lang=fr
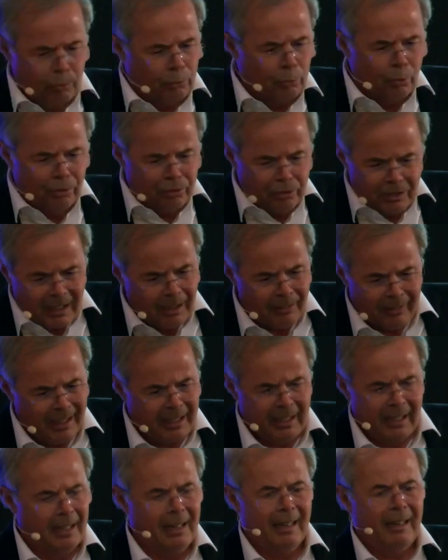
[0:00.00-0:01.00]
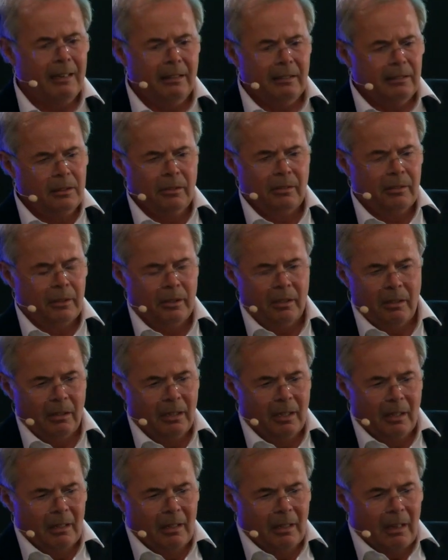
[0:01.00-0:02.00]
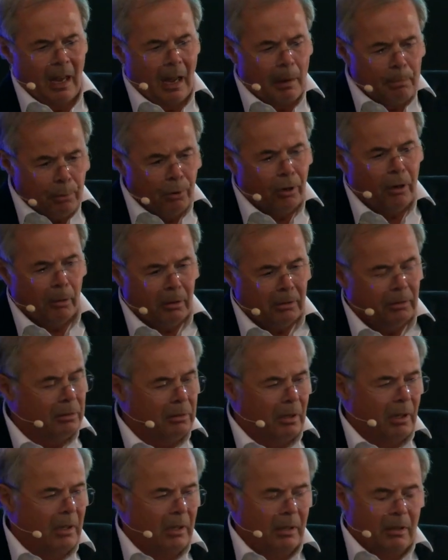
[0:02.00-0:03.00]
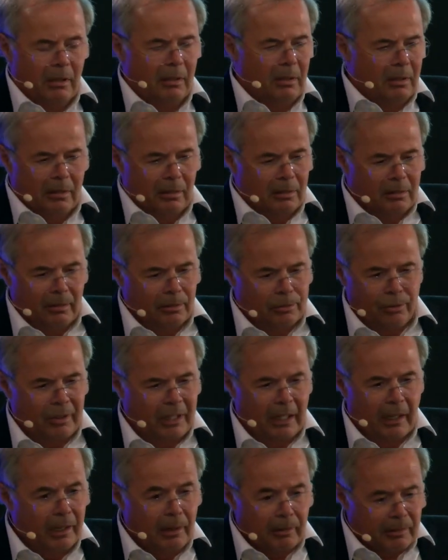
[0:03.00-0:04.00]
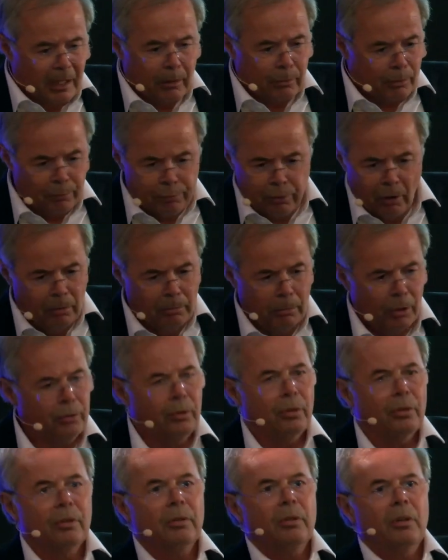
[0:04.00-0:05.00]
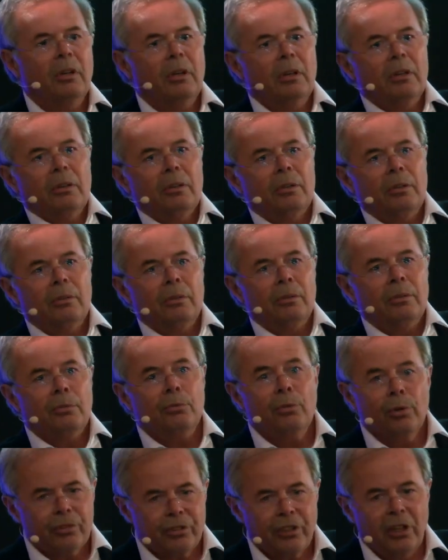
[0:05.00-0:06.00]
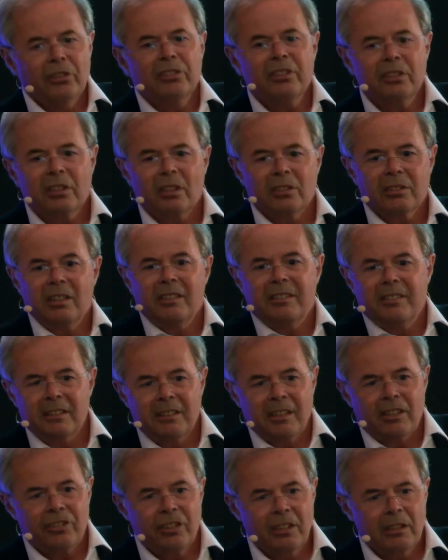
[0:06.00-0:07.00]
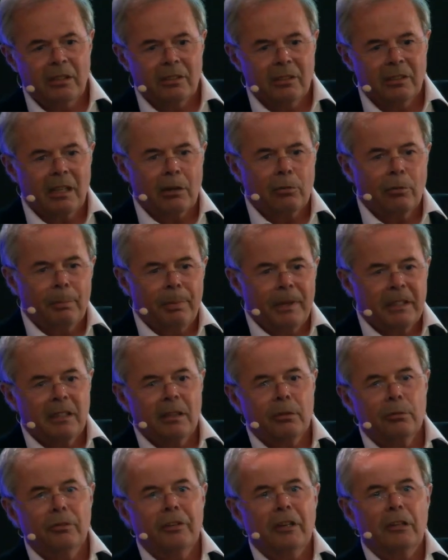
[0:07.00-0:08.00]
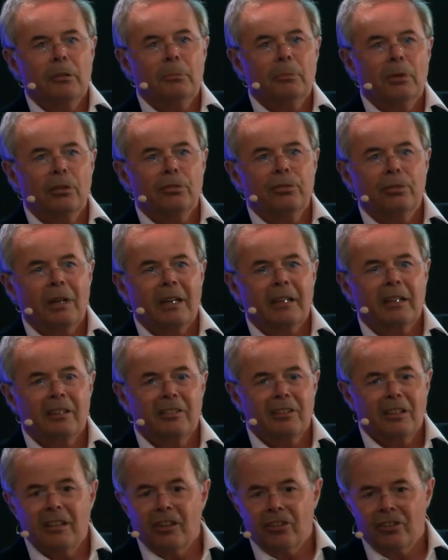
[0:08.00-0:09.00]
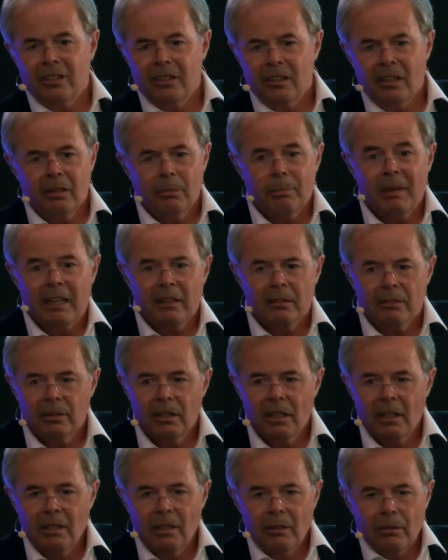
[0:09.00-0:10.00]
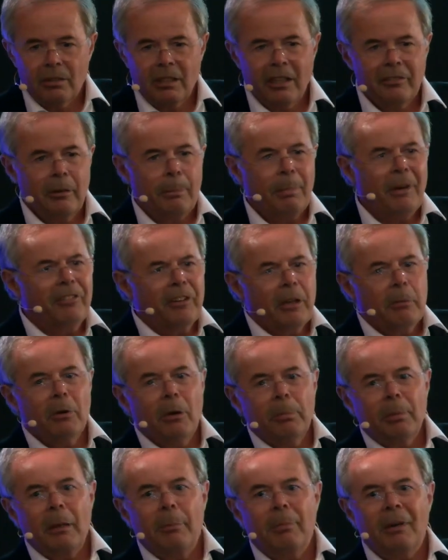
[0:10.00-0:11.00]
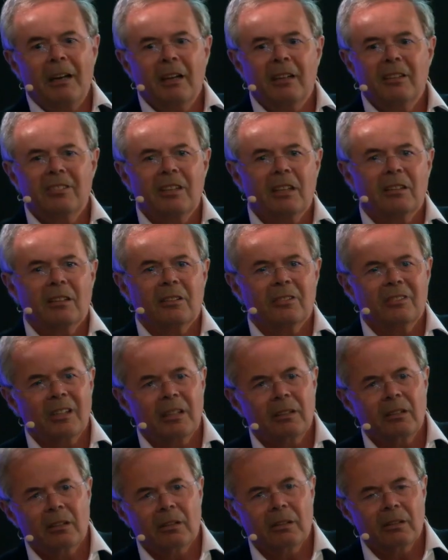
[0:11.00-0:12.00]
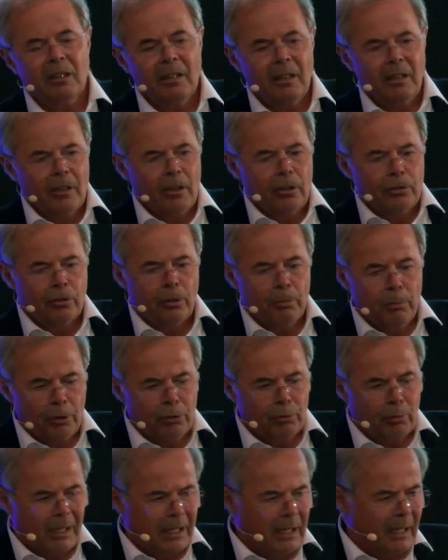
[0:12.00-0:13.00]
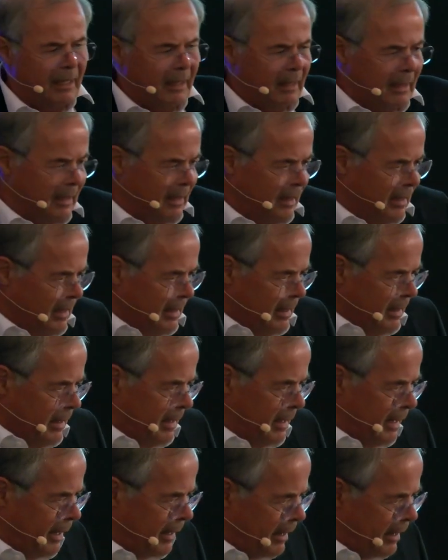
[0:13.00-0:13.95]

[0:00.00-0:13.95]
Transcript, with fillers: tout ce travail-là, un peu en, je dirais, quelquefois en mode euh, d'urgence quand il s'est agi d'accompagner le gouvernement sur la crise énergétique, ben, on n'avait pas vraiment préparé ce besoin-là et, la